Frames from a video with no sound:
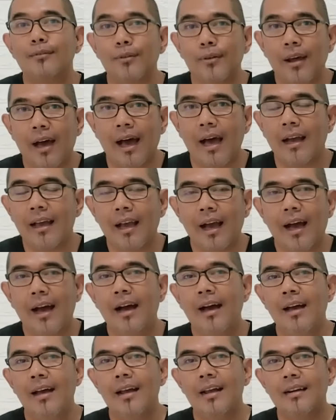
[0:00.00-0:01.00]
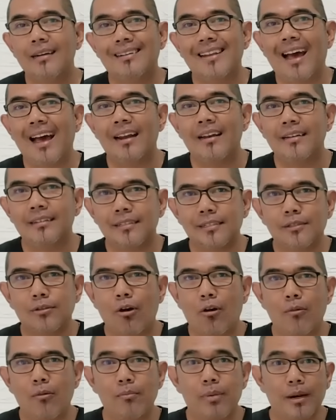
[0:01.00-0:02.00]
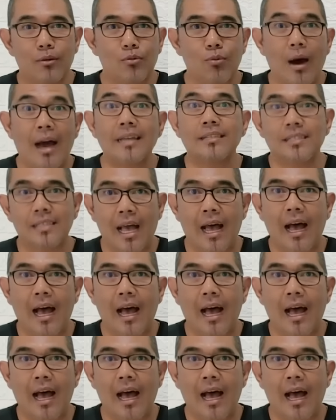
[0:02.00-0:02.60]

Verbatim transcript: durhaka dan sok berkuasa.